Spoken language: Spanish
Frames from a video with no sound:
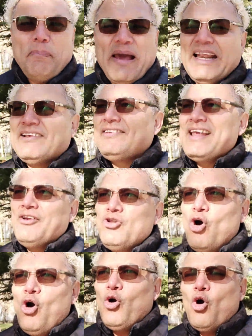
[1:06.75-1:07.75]
parecía
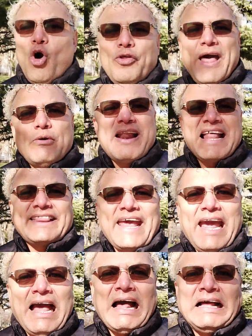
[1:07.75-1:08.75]
no joda, una
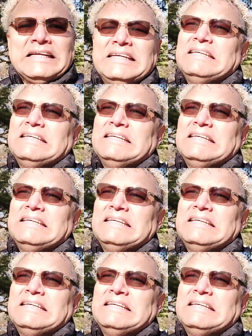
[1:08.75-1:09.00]
teja.